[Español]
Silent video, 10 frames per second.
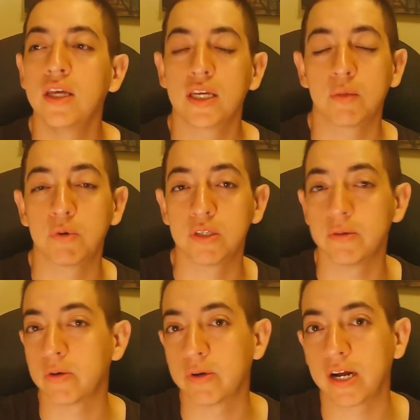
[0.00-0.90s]
que pueden
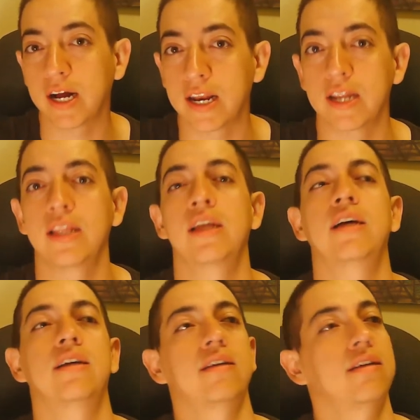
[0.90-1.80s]
llevar una
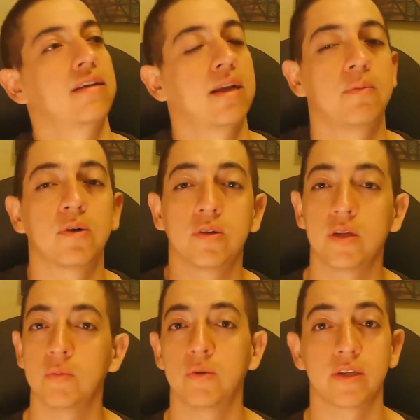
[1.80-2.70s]
carreta y al poco
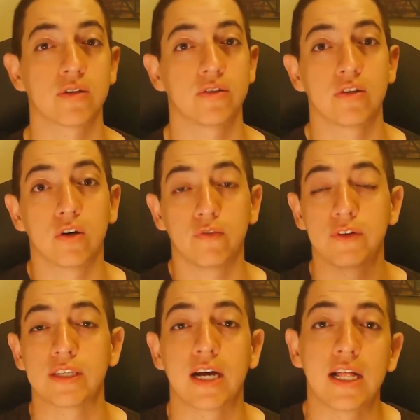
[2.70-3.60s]
tiempo esas cosas son
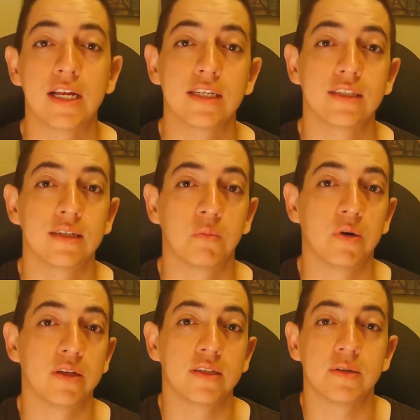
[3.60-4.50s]
confiscadas y
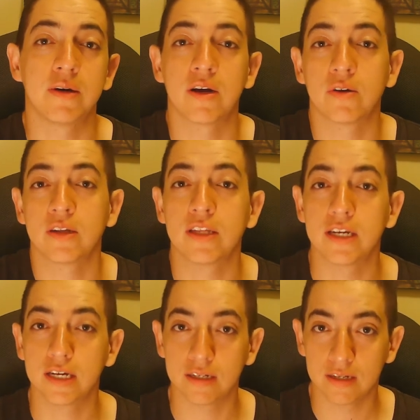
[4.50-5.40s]
pueden llevar lo que
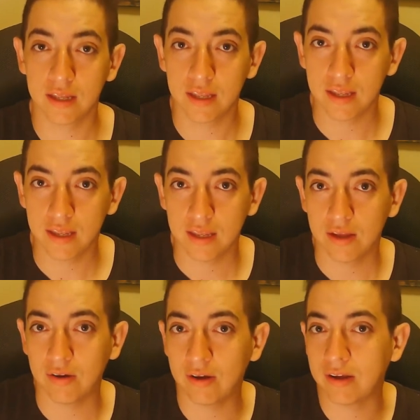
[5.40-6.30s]
tienen
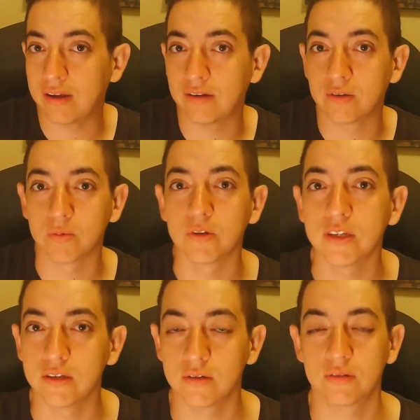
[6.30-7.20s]
eh, en los
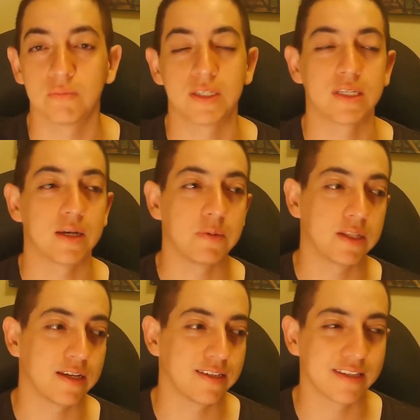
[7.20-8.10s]
bolsillos
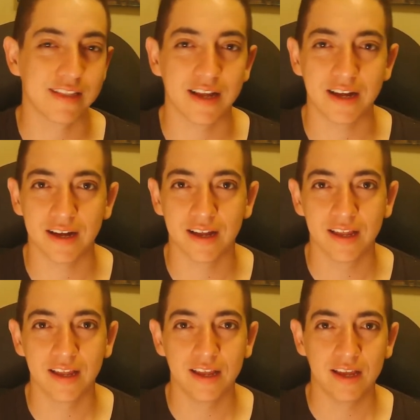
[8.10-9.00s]
básicamente esa es la,
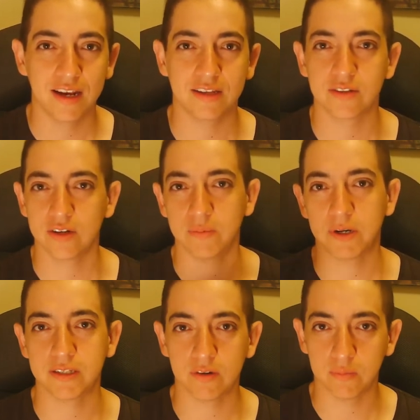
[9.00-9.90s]
la historia
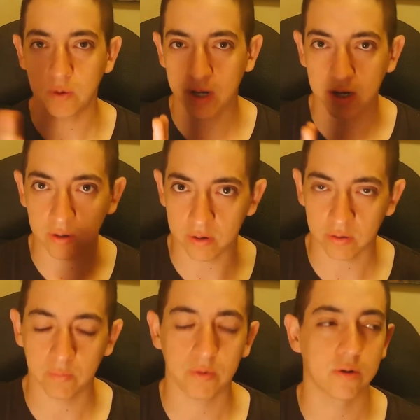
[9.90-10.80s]
para ser un poco, corta,
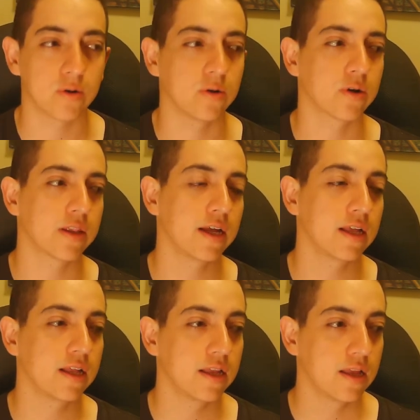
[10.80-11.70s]
un poco corta,
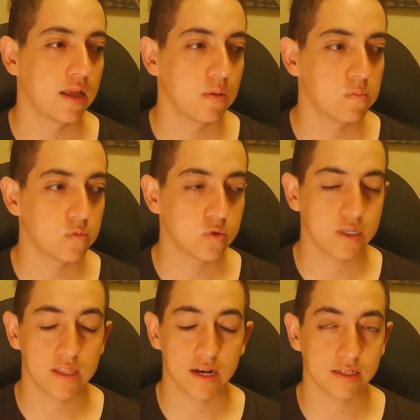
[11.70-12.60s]

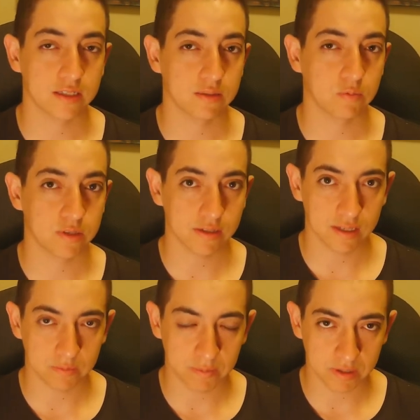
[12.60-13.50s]
muchas de, las, muchas de
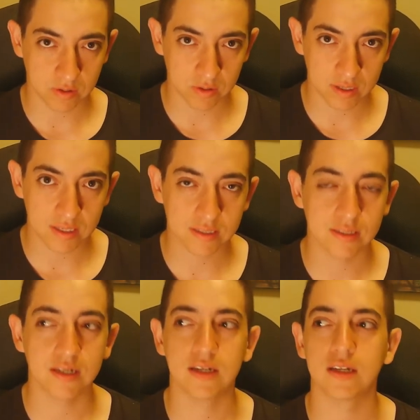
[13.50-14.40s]
las personas
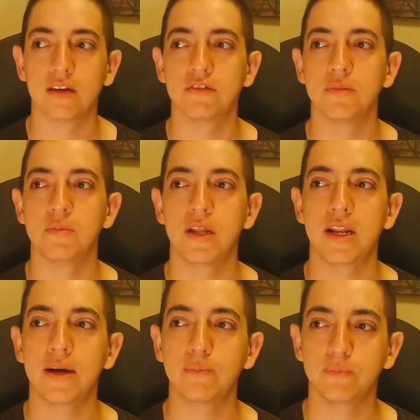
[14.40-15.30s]
en la familia